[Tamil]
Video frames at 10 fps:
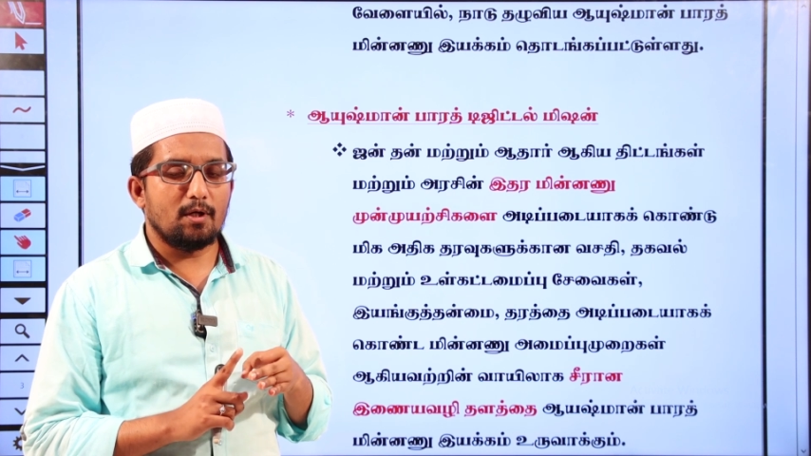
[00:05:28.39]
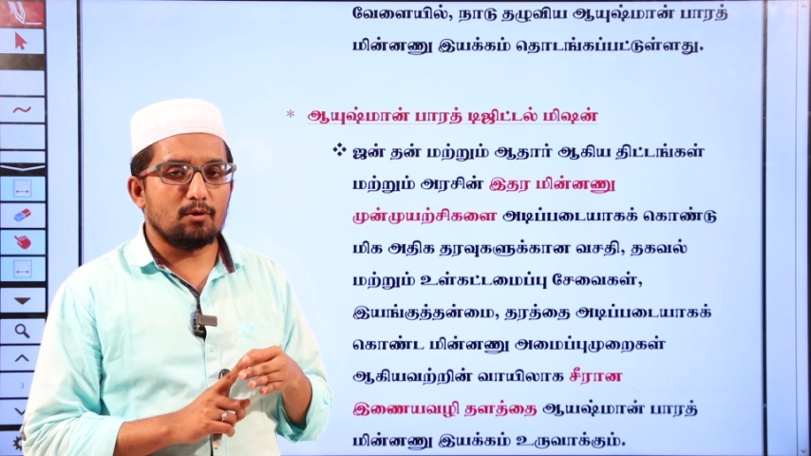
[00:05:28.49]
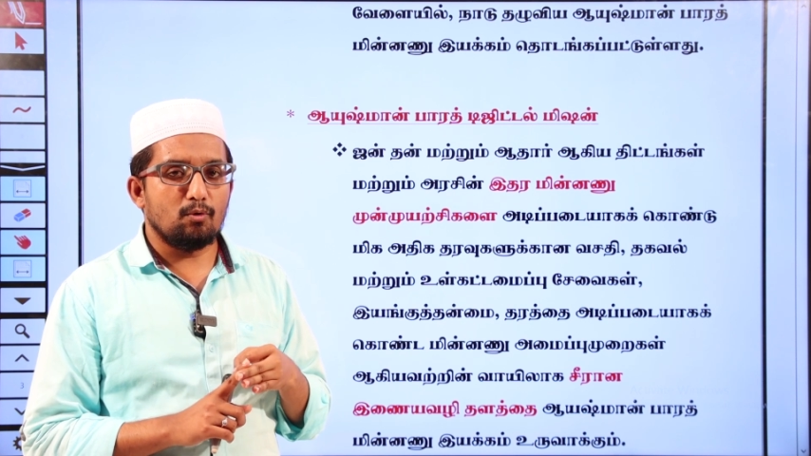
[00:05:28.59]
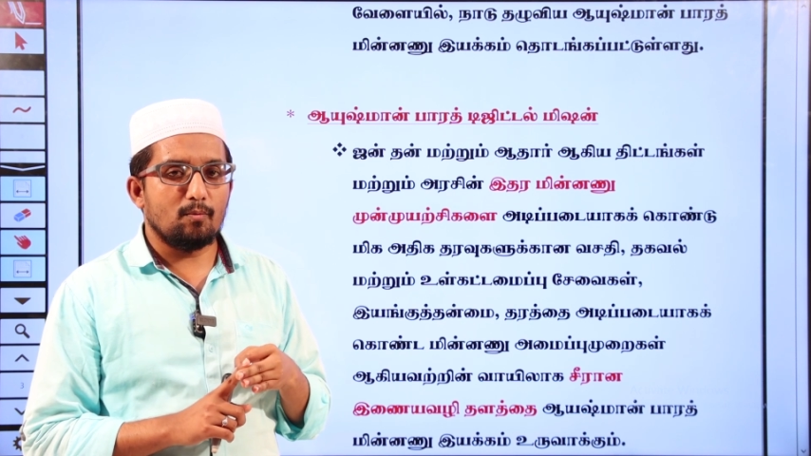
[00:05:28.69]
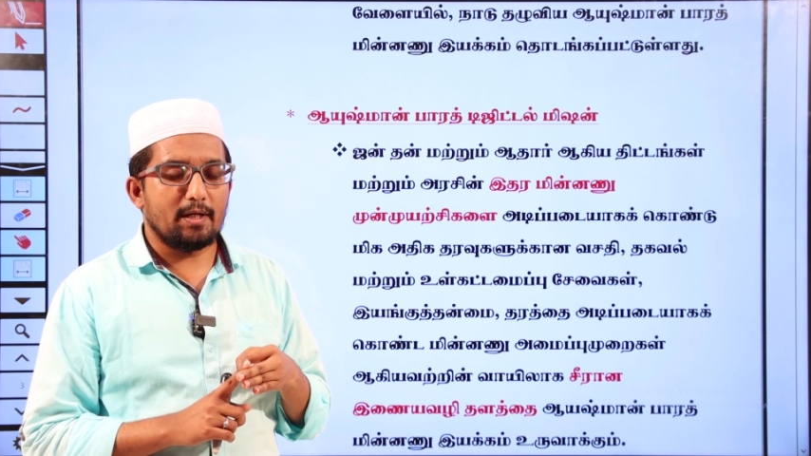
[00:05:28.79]

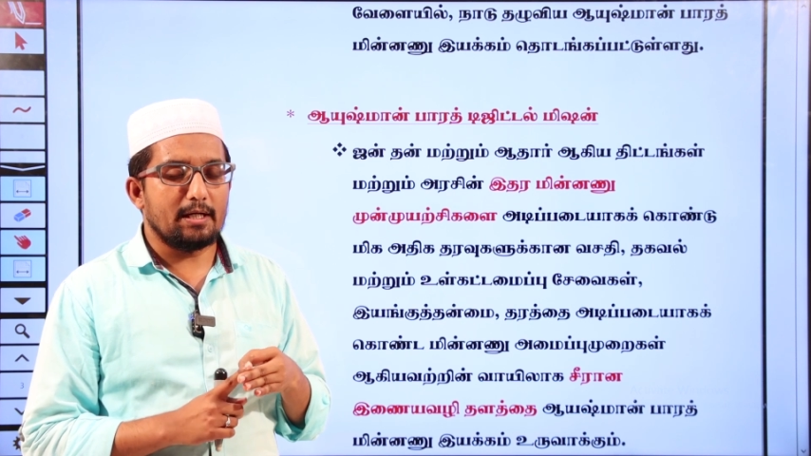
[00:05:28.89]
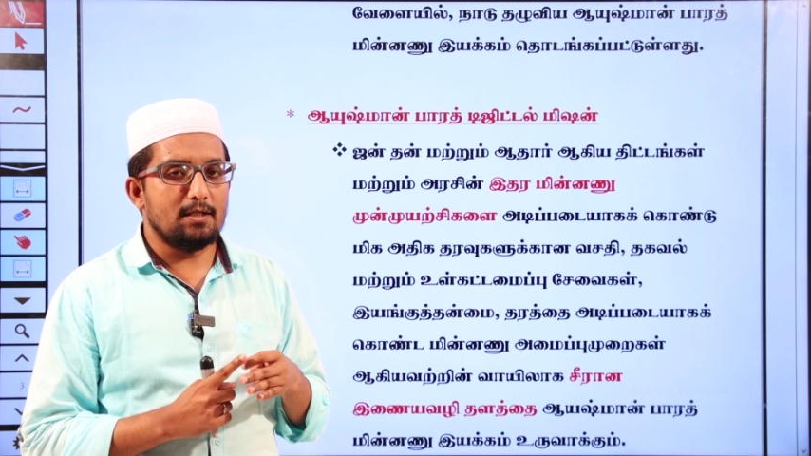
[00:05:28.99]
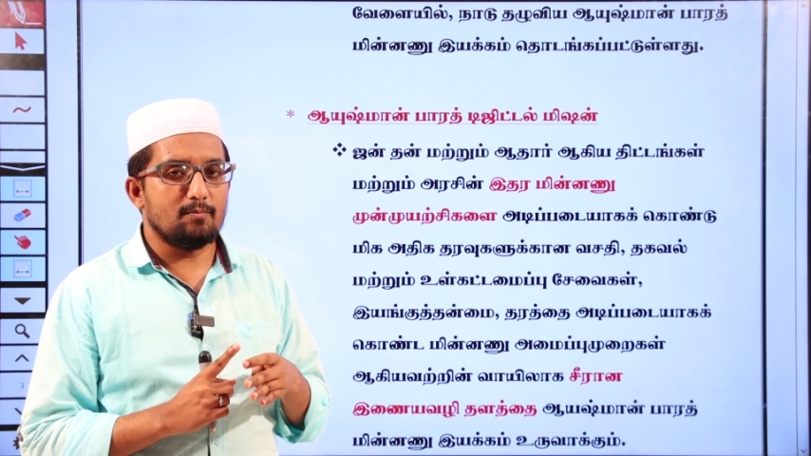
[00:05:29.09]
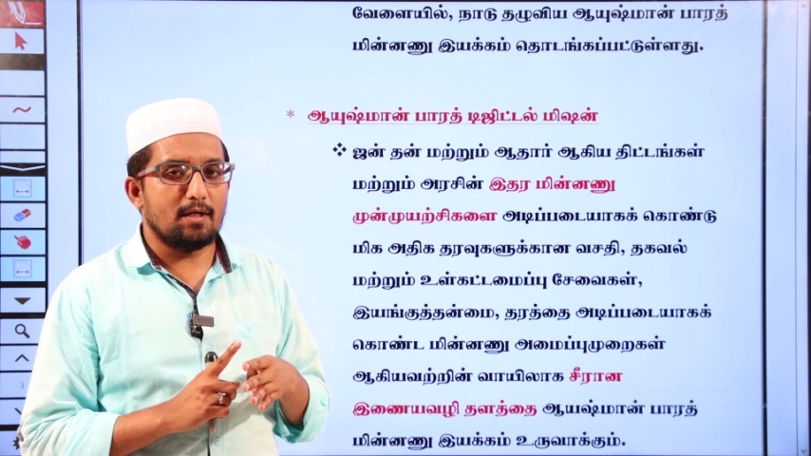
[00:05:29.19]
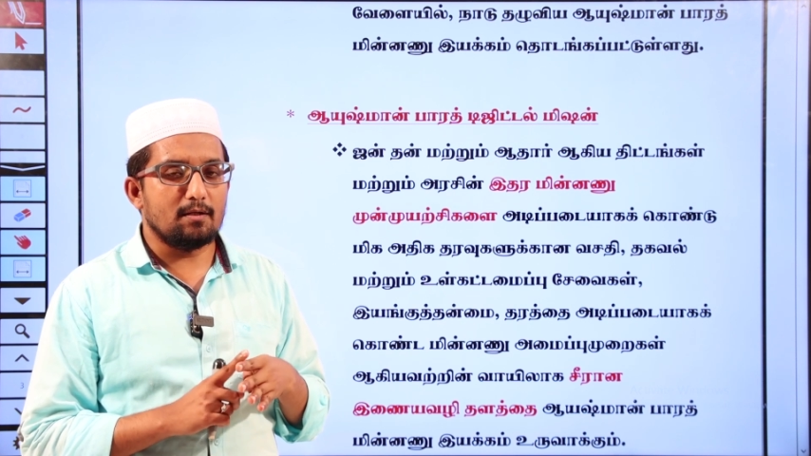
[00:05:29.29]

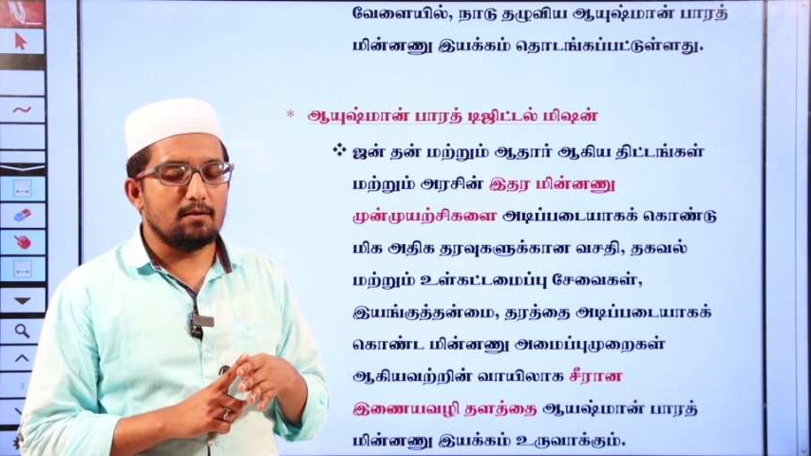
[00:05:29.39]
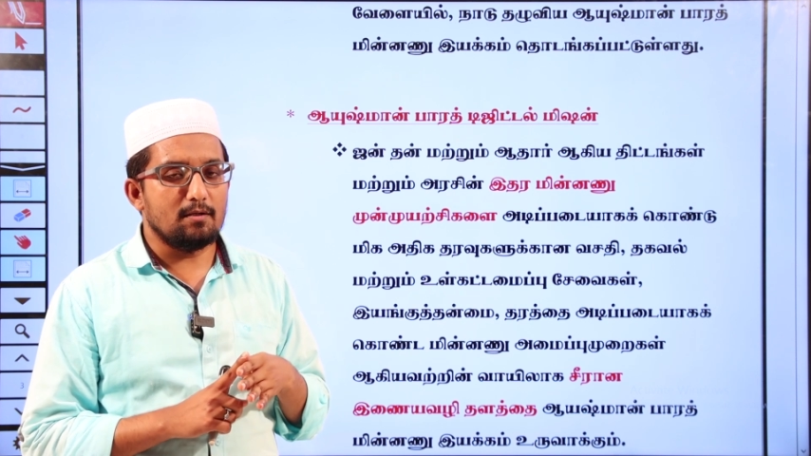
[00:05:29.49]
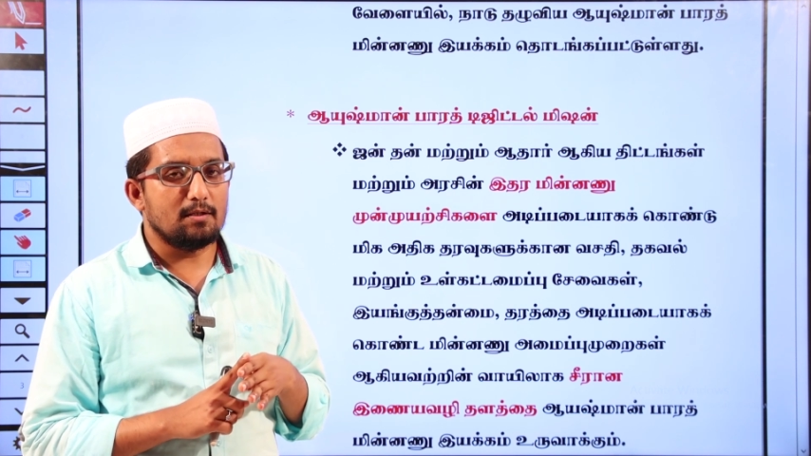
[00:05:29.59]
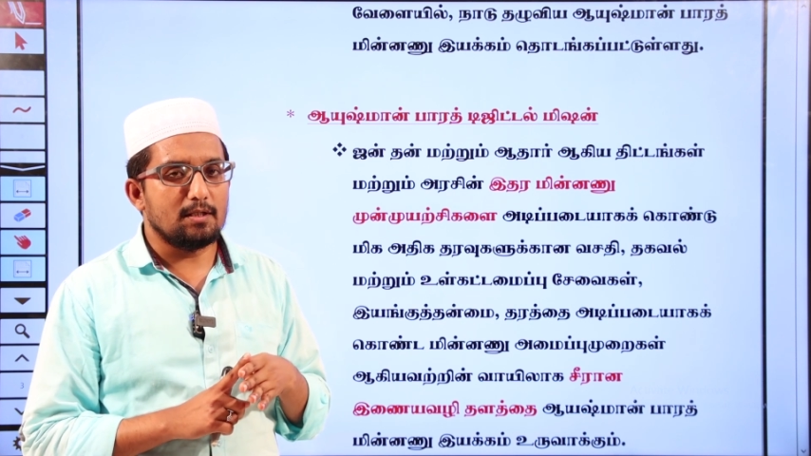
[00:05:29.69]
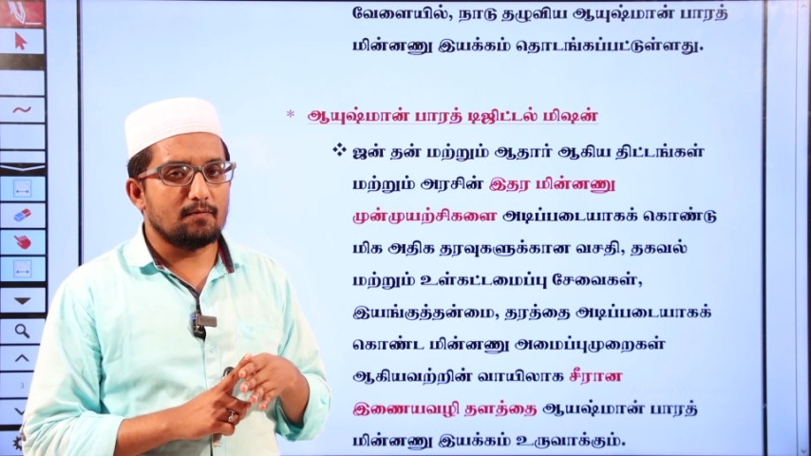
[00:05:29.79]
மருத்துவமனைகள் மருந்து